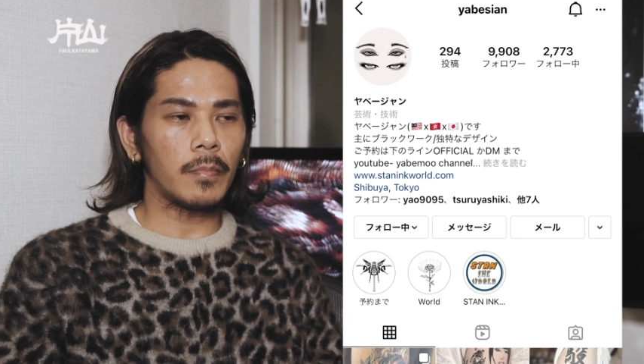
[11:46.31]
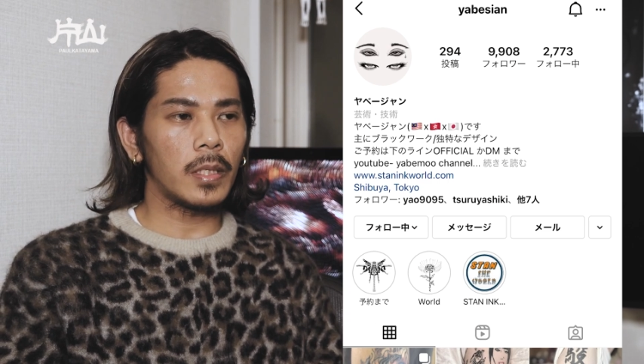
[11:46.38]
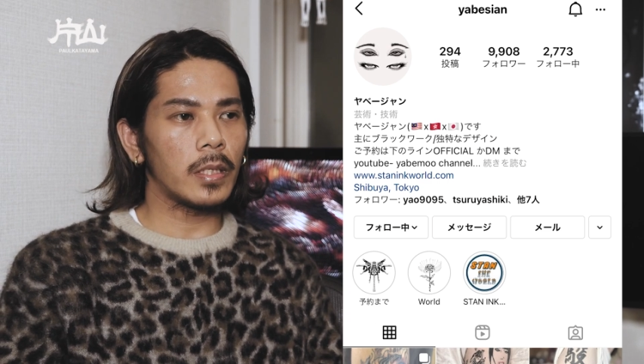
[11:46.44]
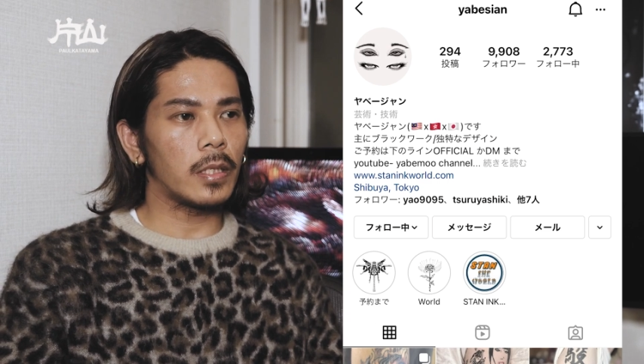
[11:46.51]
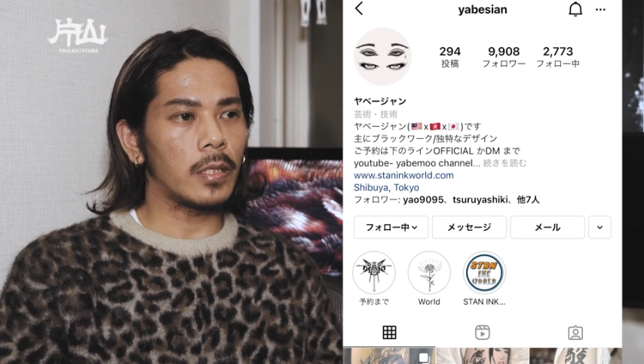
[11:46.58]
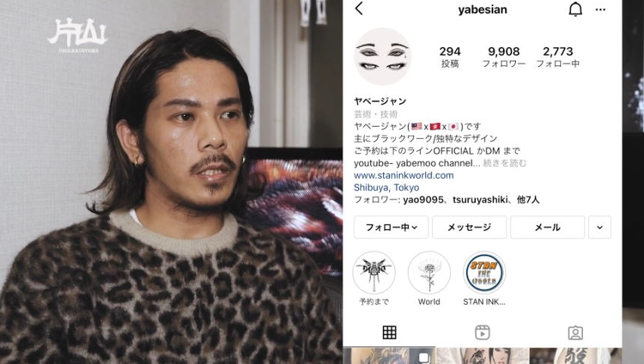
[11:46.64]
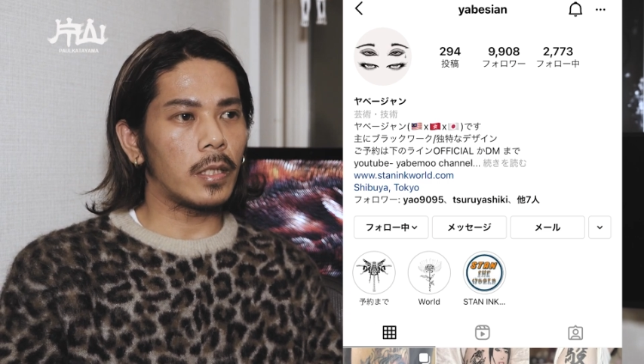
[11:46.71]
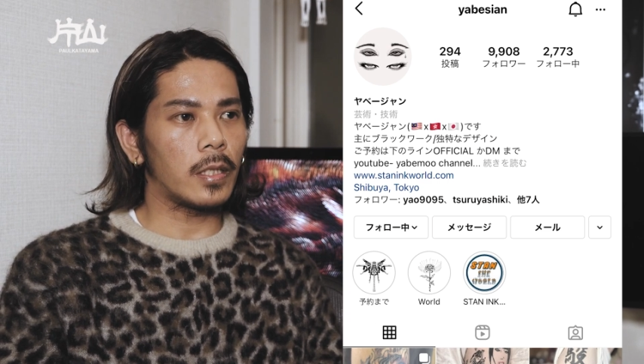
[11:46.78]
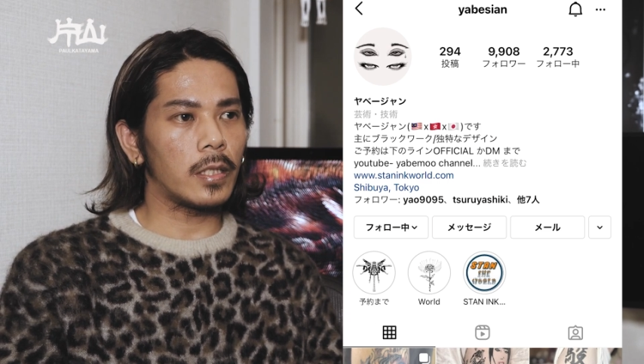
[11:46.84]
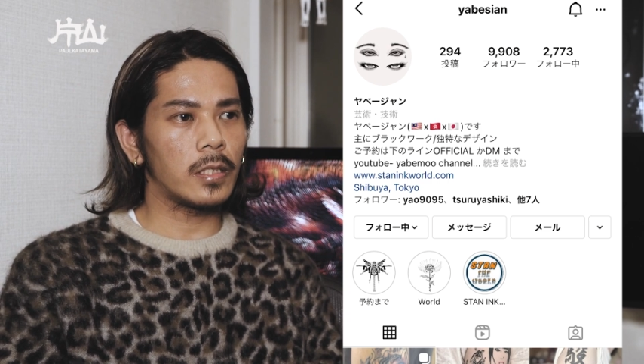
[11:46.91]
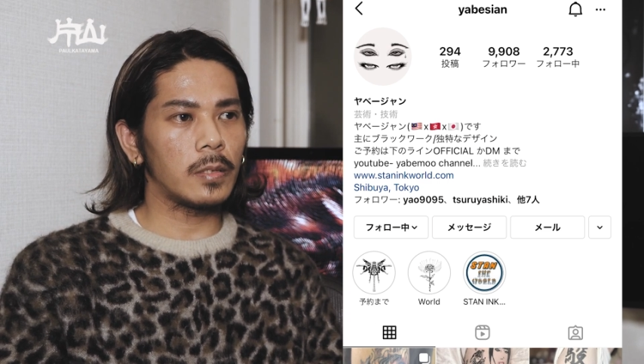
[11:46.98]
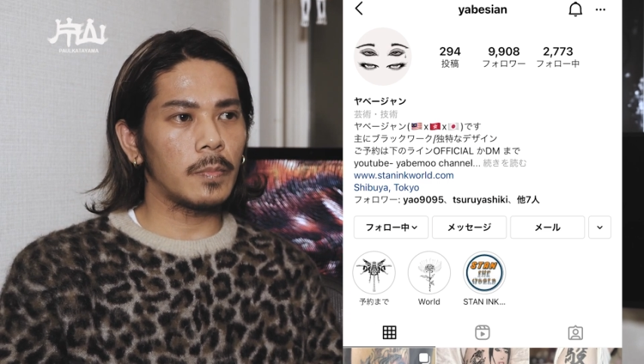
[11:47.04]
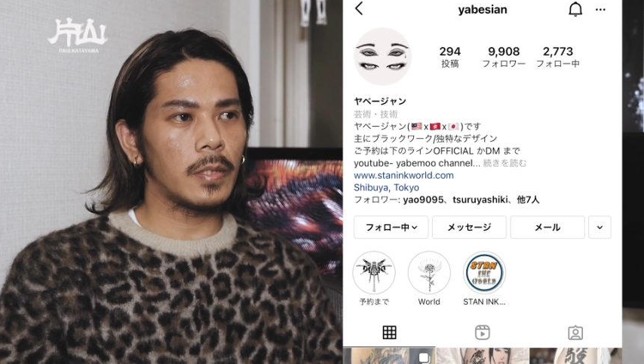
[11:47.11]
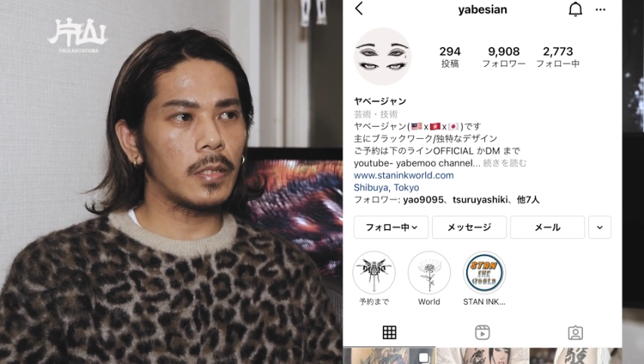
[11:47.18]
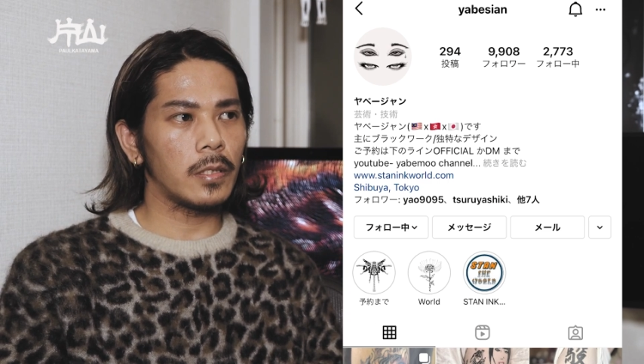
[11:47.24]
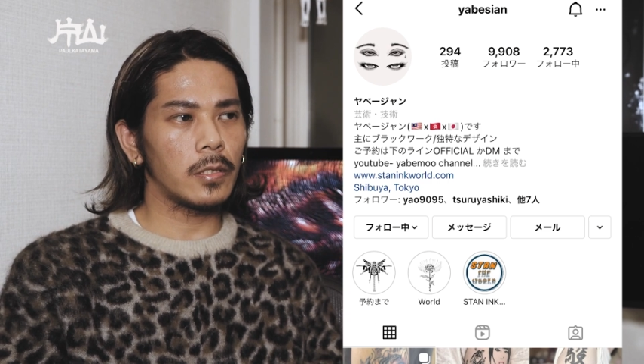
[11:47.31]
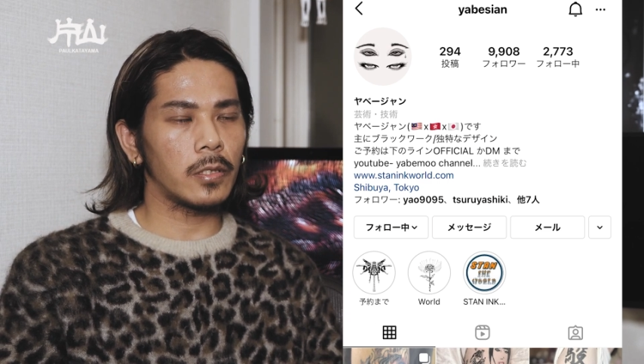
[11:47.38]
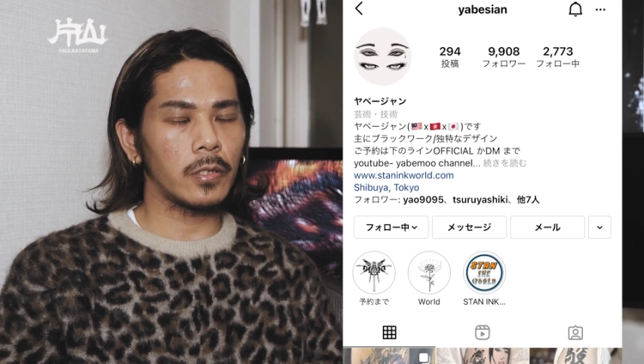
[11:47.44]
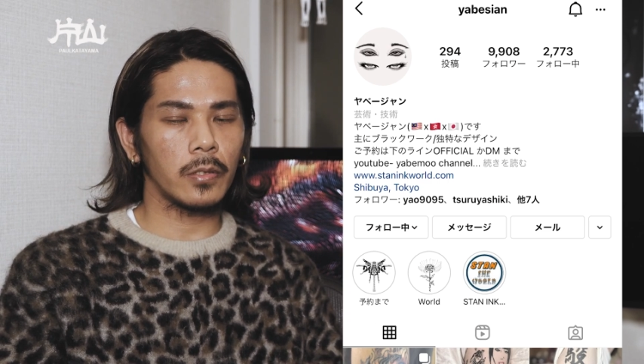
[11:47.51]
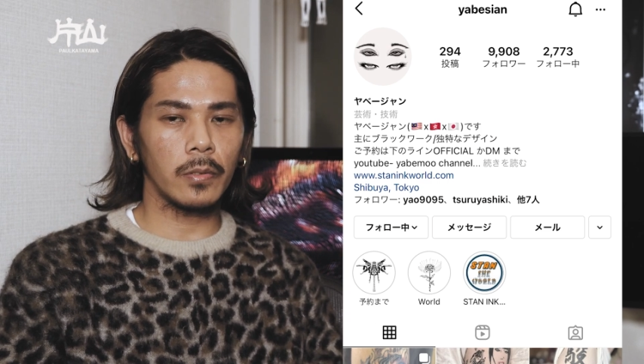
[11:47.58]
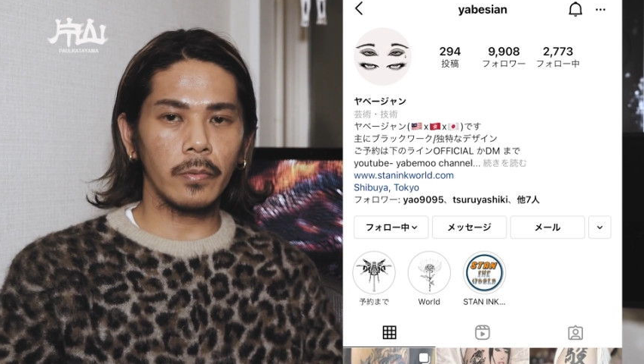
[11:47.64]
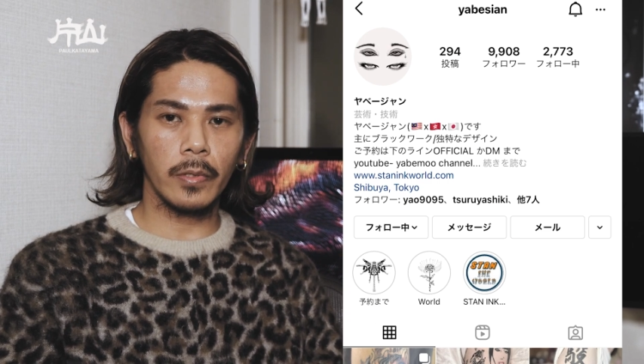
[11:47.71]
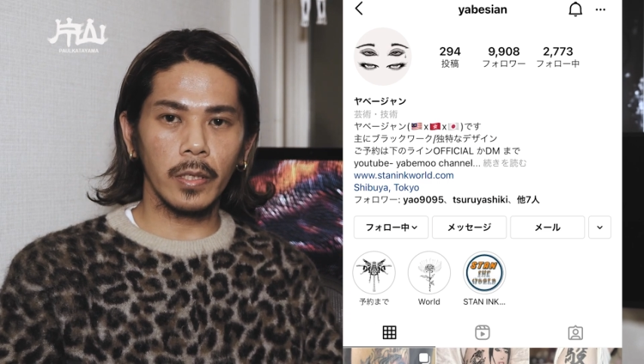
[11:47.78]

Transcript: まだね始めて45